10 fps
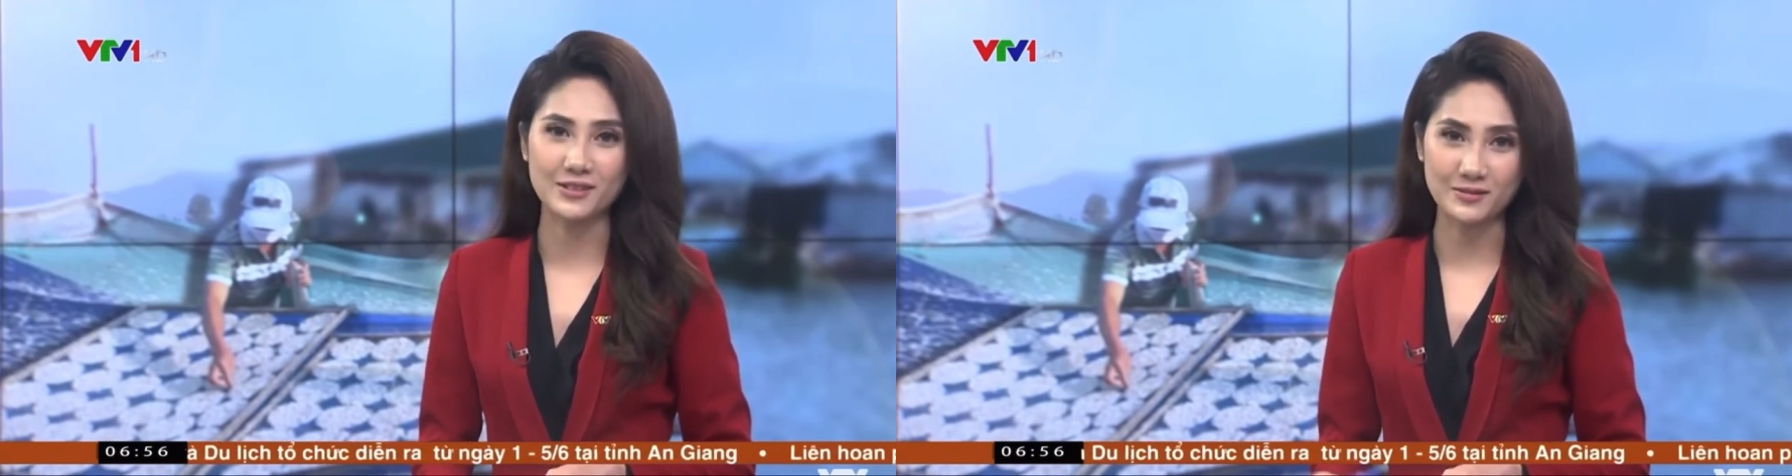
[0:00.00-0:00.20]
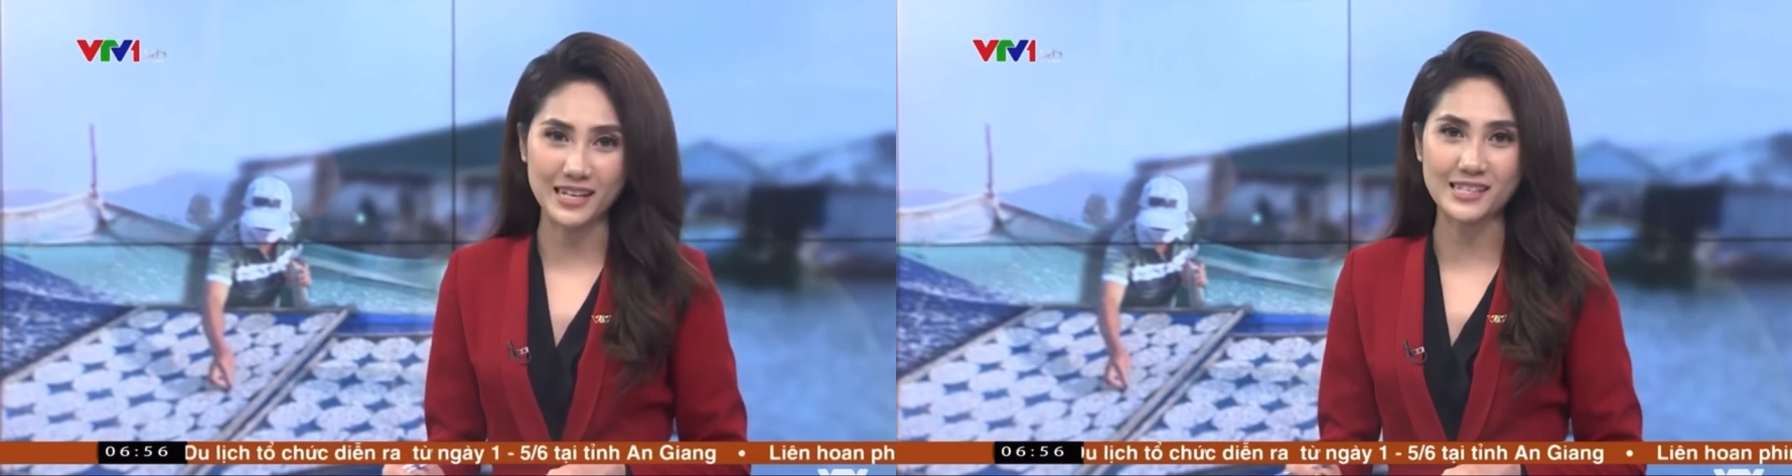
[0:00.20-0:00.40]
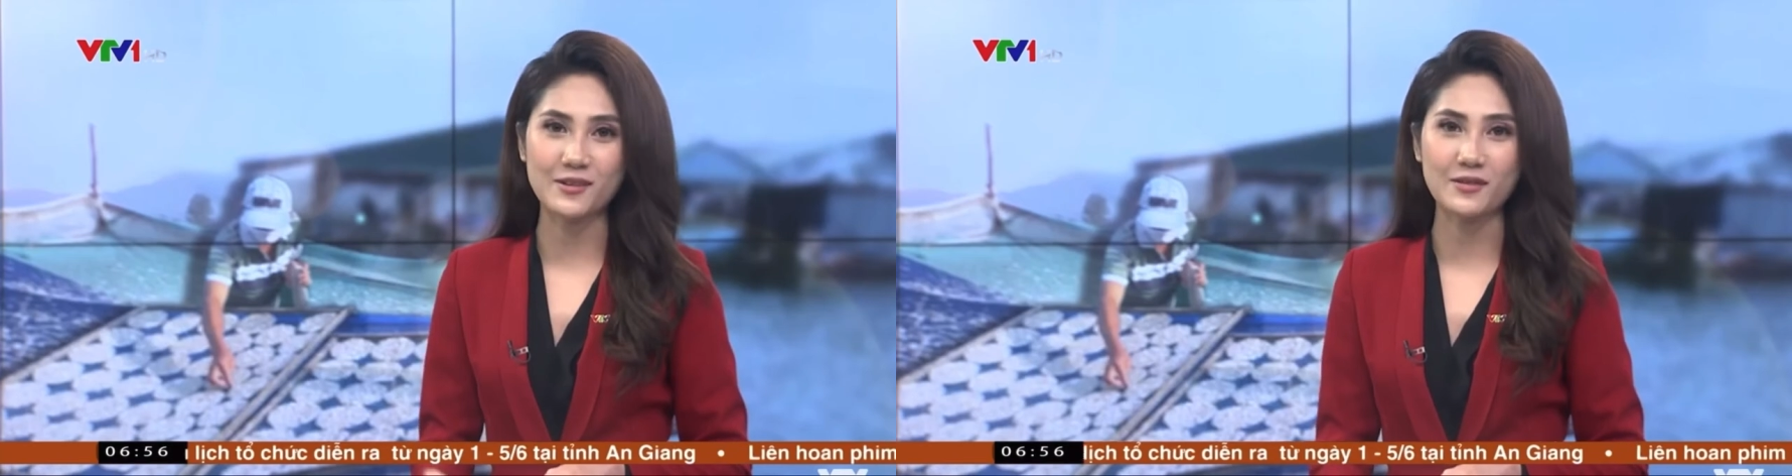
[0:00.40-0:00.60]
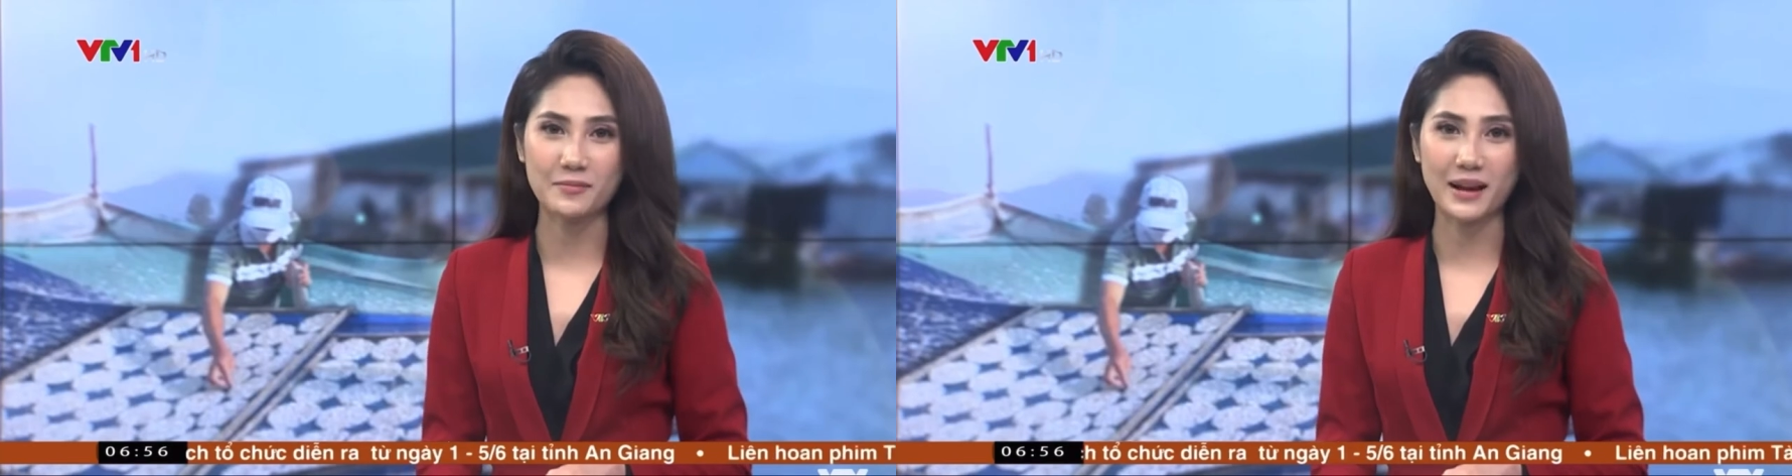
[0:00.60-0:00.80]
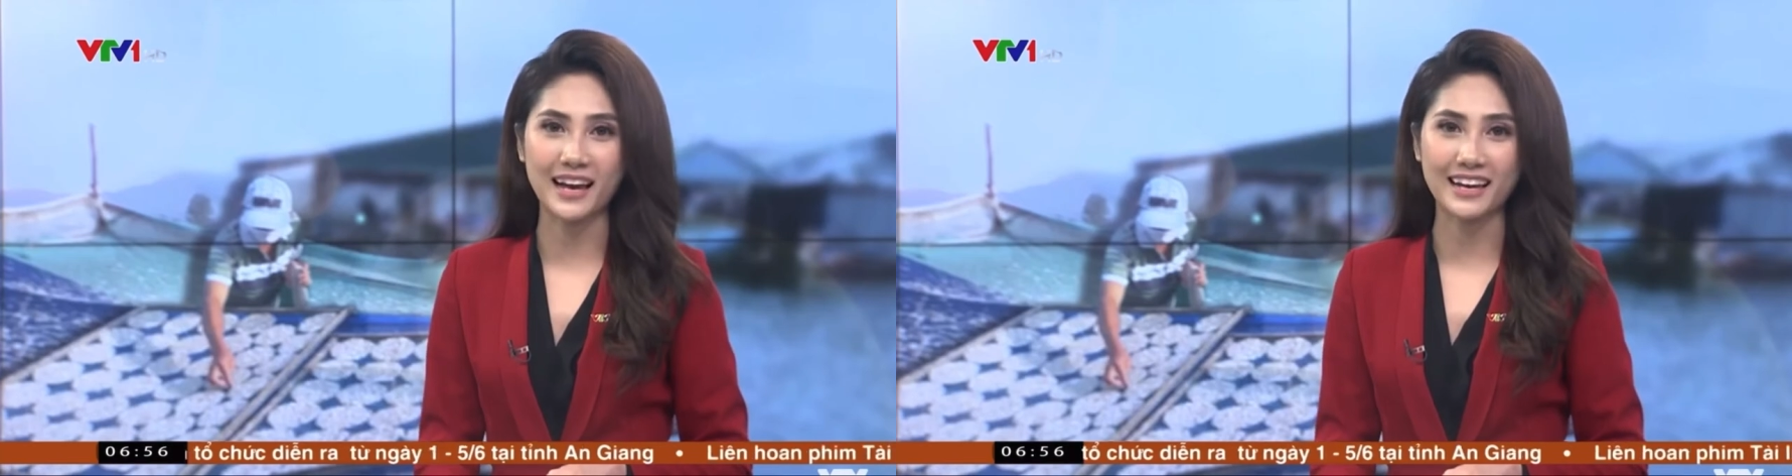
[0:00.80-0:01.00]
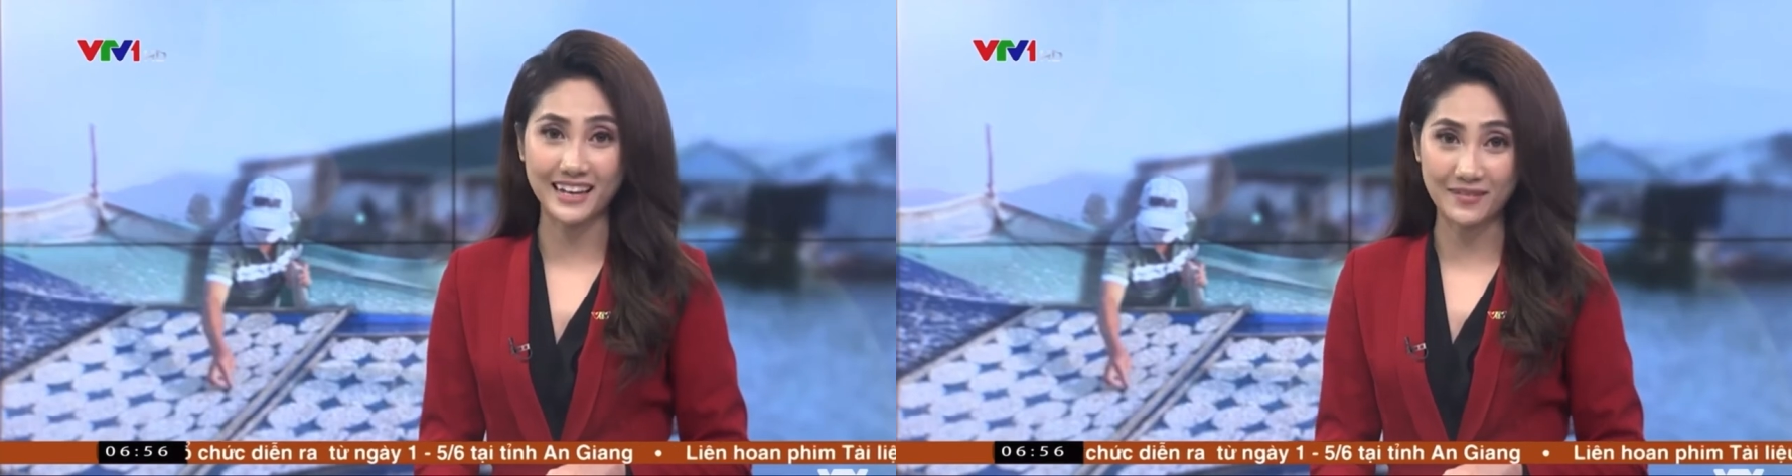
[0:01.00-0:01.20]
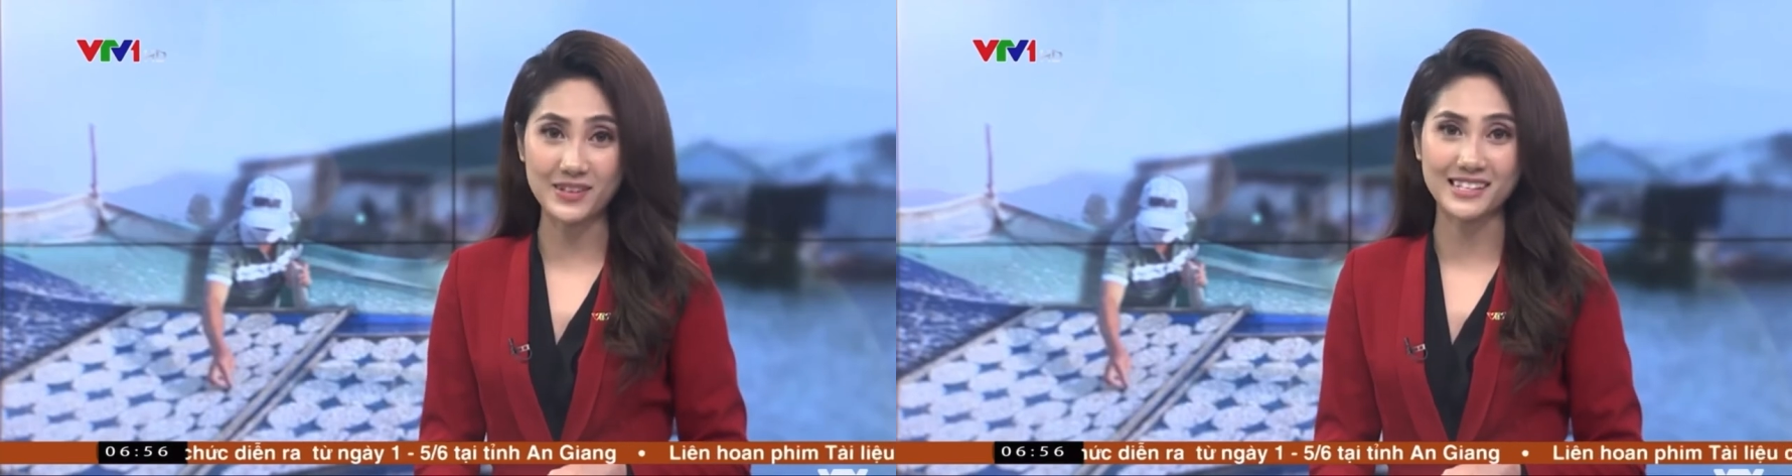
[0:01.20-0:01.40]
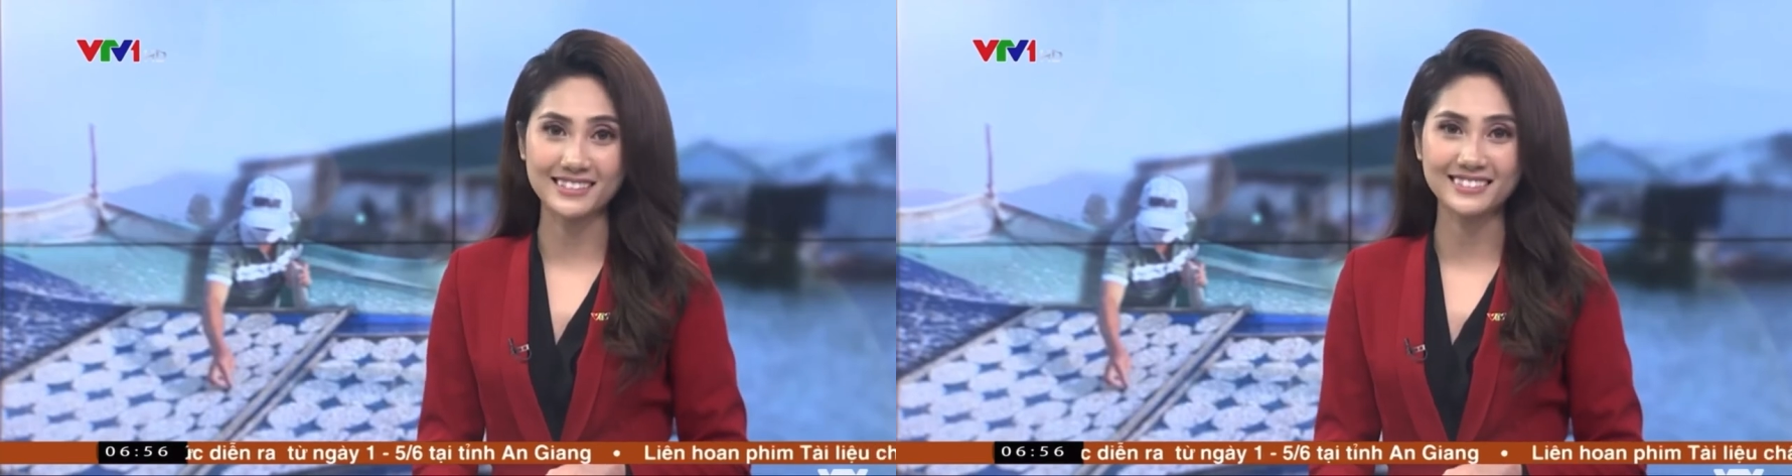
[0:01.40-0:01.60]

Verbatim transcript: và chúng ta sẽ cùng gặp lại anh ấy ngay bây giờ